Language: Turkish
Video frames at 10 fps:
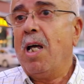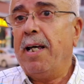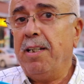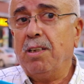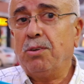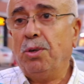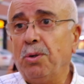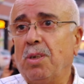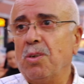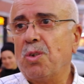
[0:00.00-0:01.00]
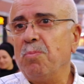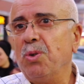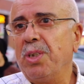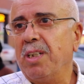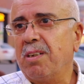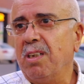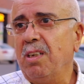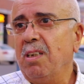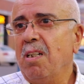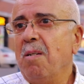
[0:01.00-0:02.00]
Eğer Türkiye
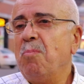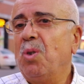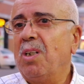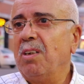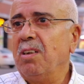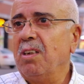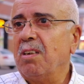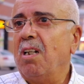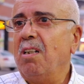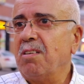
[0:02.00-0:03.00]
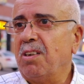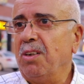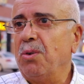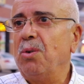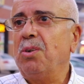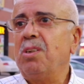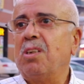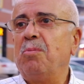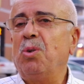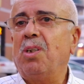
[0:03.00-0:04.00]
Cumhuriyeti bu kadar asker
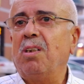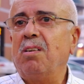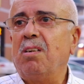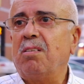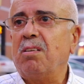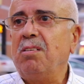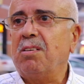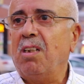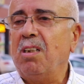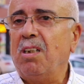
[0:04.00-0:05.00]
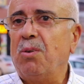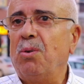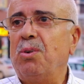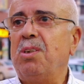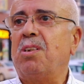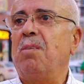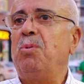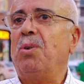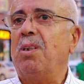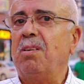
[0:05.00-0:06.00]
öldüyse, bu kadar insanlar öldüyse,
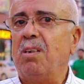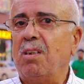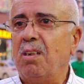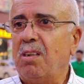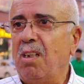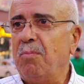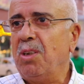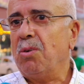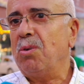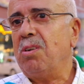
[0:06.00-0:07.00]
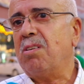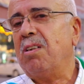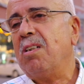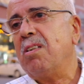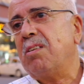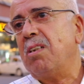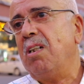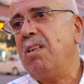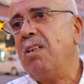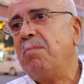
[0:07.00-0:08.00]
bu kadar katliamlar olduysa, yaz
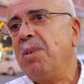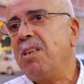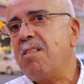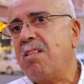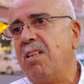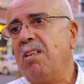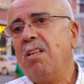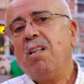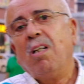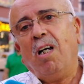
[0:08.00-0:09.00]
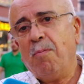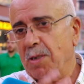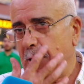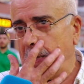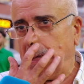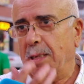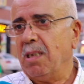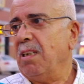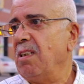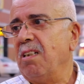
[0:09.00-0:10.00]
ilan etmediyse Hamas'ın
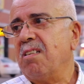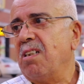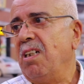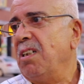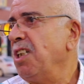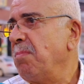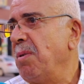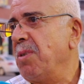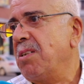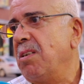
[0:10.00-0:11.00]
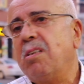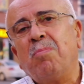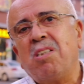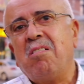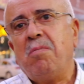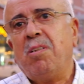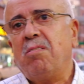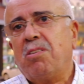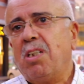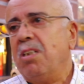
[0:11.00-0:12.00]
liderine de yas ilan etmemesi, etmesini ben
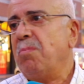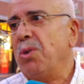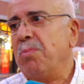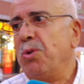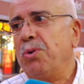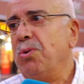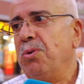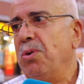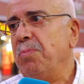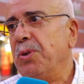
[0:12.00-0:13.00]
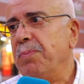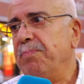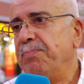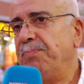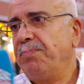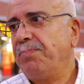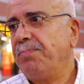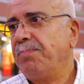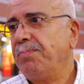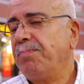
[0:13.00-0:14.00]
şey etmiyorum, uygun görmüyorum. Peki
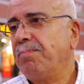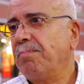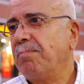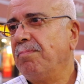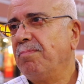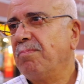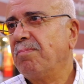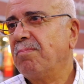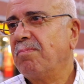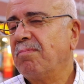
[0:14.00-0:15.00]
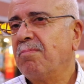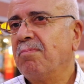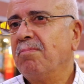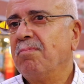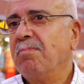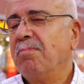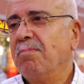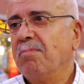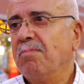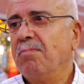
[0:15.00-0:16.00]
sizce boykot deniliyor. Sen,
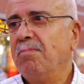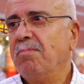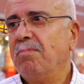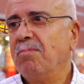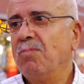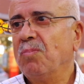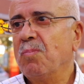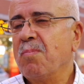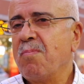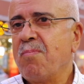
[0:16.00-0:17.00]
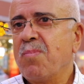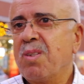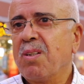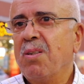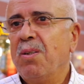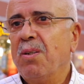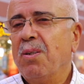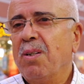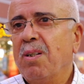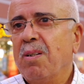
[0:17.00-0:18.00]
sizce boykot Türkiye'de doğru
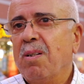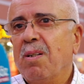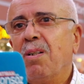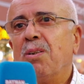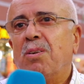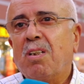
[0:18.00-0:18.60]
uygulanılan bir şey mi?